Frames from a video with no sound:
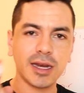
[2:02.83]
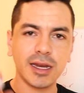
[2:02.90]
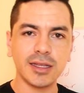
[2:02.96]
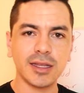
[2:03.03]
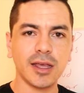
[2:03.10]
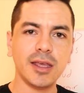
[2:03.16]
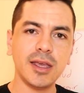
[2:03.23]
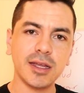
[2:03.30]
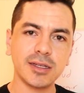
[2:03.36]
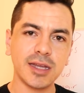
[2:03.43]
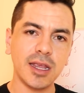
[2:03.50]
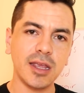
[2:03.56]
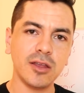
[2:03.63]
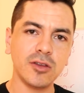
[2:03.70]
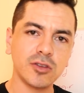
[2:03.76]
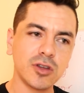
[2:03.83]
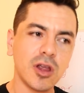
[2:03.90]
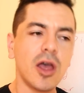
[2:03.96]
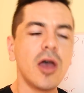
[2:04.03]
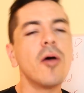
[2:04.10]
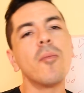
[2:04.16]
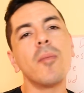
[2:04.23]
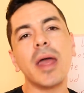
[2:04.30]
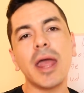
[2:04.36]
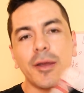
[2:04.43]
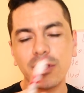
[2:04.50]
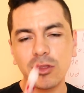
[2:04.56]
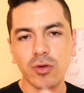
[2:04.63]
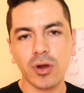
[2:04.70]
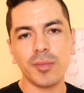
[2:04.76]
30 días seguidos,
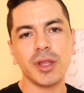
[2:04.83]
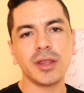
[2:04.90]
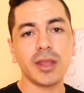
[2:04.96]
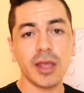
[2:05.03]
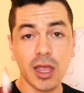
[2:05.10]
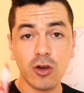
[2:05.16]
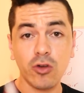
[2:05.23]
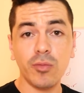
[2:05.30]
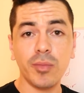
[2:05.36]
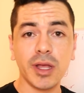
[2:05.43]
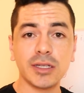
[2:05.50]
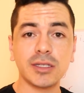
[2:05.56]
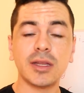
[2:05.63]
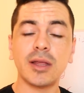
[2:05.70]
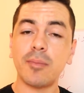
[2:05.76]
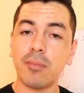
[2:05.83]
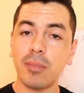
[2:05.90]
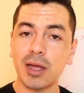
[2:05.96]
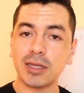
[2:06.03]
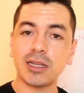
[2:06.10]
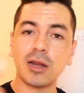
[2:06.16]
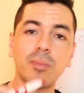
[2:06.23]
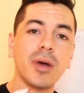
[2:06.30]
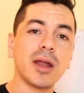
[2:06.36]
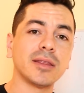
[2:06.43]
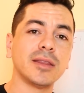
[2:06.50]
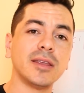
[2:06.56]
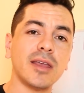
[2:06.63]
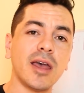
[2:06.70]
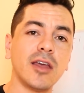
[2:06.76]
eventualmente en un mes va a ser
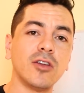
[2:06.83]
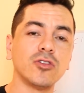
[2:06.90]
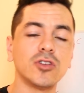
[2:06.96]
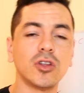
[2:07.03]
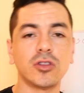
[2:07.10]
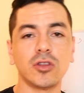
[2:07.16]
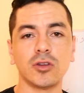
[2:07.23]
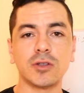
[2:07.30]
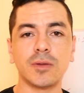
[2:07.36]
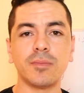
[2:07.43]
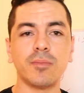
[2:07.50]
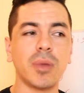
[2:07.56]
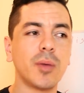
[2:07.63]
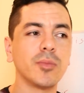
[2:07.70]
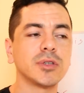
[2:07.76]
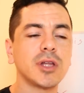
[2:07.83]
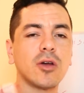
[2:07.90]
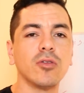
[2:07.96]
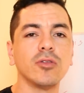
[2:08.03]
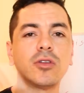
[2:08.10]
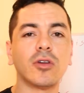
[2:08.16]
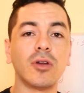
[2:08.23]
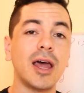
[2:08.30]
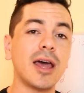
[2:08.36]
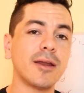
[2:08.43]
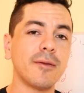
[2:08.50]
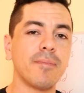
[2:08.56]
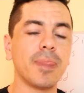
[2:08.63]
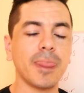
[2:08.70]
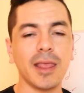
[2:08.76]
parte ya de nosotros. Vamos a
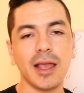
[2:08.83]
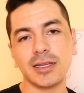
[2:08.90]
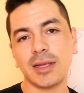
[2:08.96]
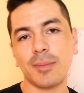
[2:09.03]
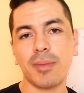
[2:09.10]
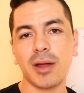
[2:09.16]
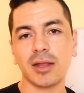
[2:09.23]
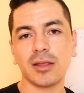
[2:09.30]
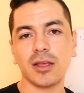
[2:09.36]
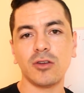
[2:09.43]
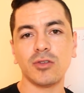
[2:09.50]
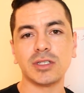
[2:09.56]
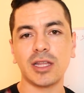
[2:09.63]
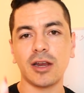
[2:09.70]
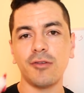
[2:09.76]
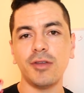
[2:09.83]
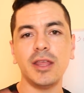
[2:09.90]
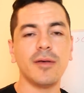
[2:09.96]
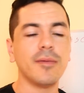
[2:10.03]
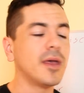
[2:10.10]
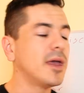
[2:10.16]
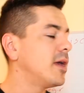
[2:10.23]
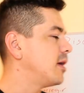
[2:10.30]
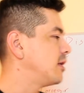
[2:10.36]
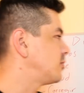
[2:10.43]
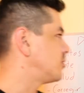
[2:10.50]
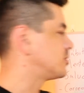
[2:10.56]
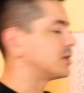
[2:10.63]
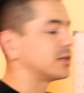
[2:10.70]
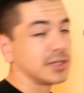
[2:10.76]
controlar esa parte de nuestra vida.
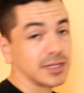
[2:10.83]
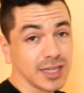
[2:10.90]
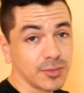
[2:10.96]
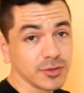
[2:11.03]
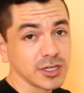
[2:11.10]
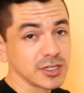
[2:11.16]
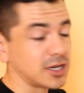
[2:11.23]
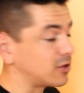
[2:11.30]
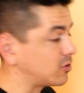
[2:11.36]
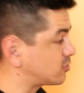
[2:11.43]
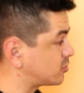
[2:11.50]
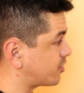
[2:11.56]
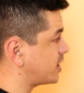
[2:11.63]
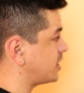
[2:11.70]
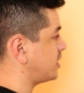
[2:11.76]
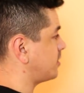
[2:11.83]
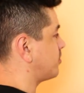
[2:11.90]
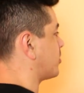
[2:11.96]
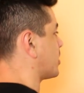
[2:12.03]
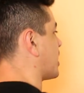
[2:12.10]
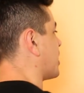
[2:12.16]
Entonces, si estamos haciendo trading, por